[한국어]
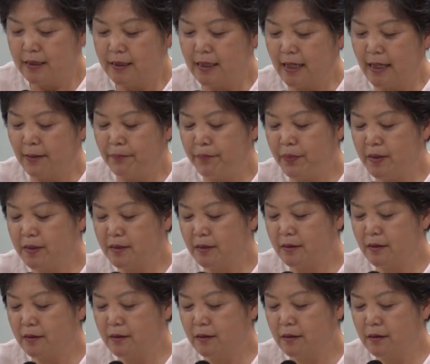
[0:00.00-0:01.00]
자
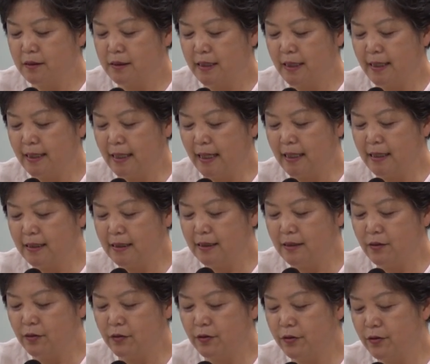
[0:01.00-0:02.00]
앞에서 자
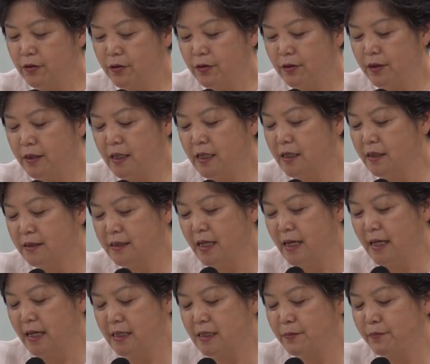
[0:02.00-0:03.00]
나는 요런 요런 이거
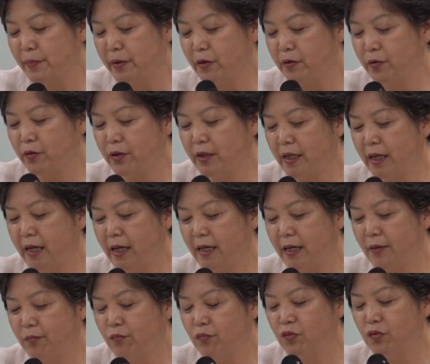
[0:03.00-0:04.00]
세 가지 빼놓고
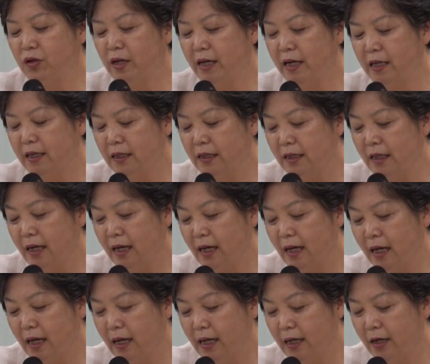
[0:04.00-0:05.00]
나에게 뭐가
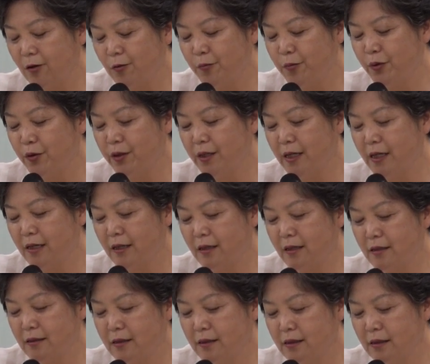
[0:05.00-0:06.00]
있는가라고 표현하는
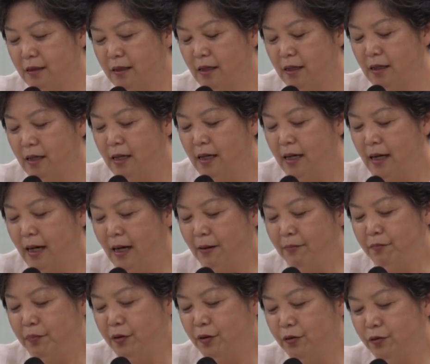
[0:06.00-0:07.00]
것은
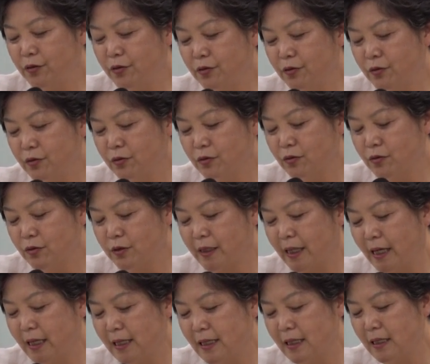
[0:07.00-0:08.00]
한편으로 또
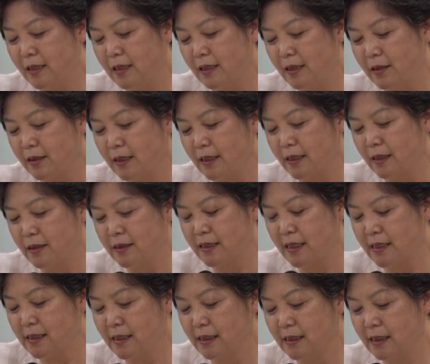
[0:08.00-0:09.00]
달리 여기다가
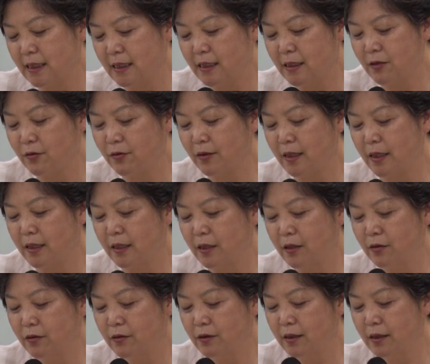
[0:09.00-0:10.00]
제자들이 기록한
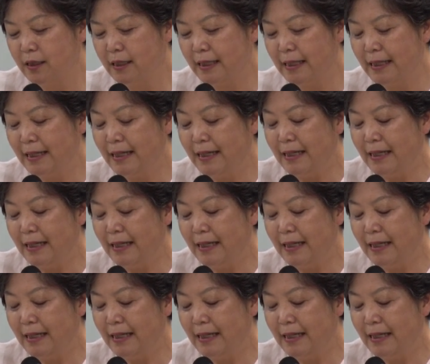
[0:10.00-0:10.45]
이유는